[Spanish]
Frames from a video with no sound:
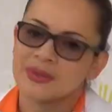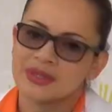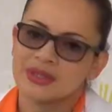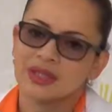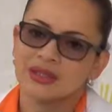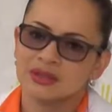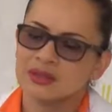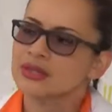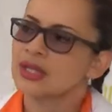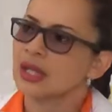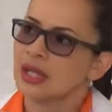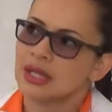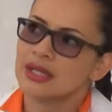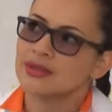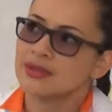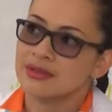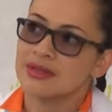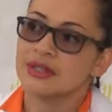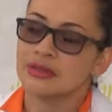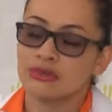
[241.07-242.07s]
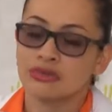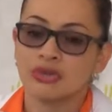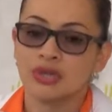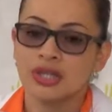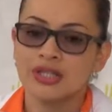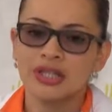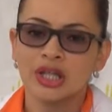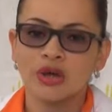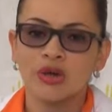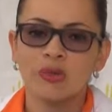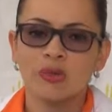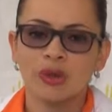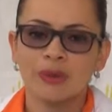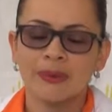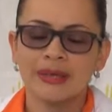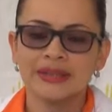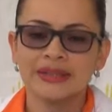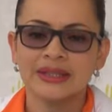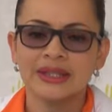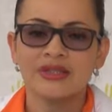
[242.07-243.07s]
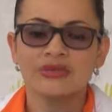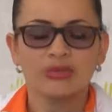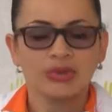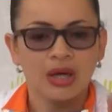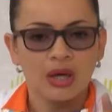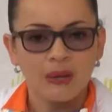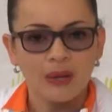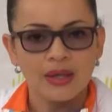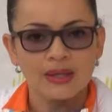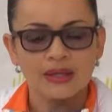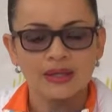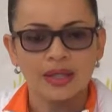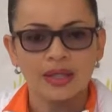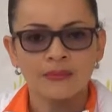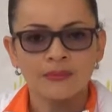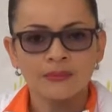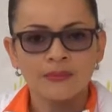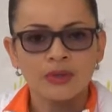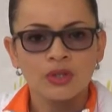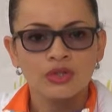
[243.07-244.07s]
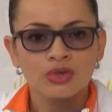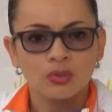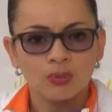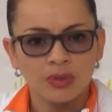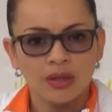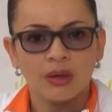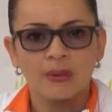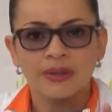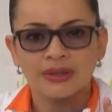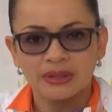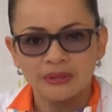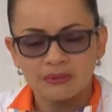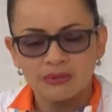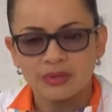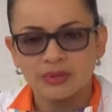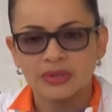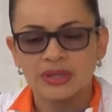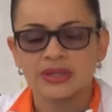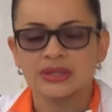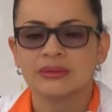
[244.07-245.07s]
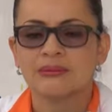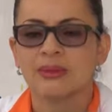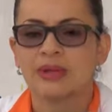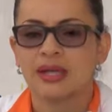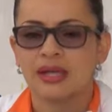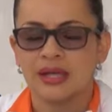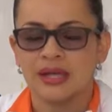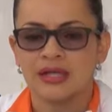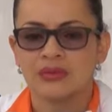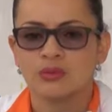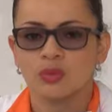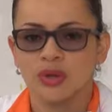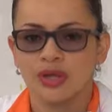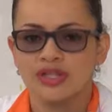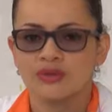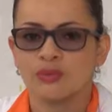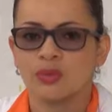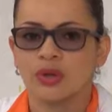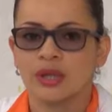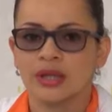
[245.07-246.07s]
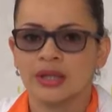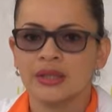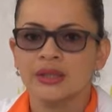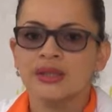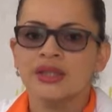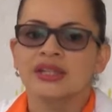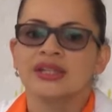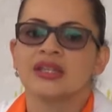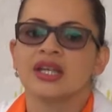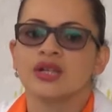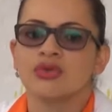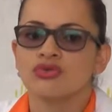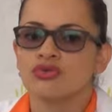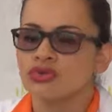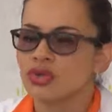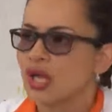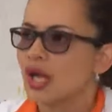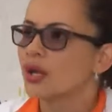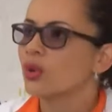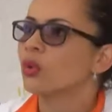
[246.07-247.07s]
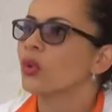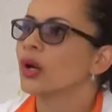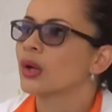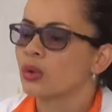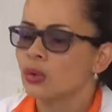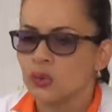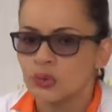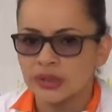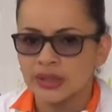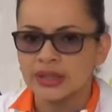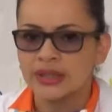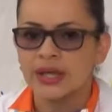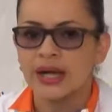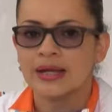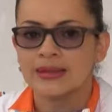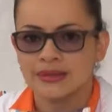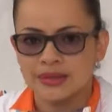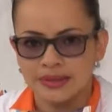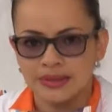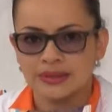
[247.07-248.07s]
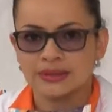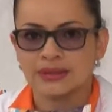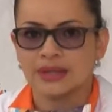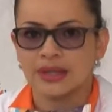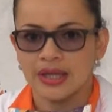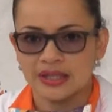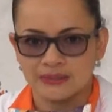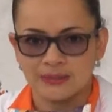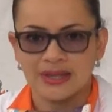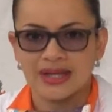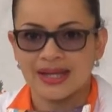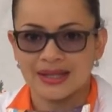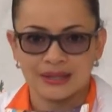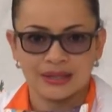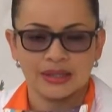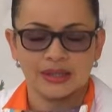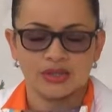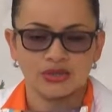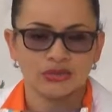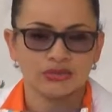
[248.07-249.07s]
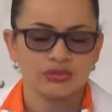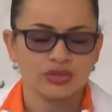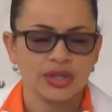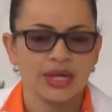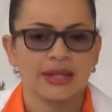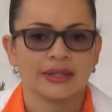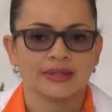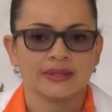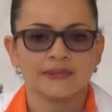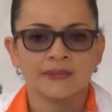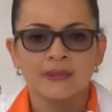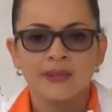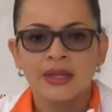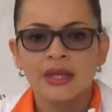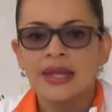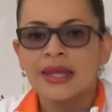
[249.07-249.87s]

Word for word: avanzando desde que las instituciones se comprometan, es un avance supremamente importante para que las mujeres puedan denunciar o acudir a estas entidades para que sean escuchadas.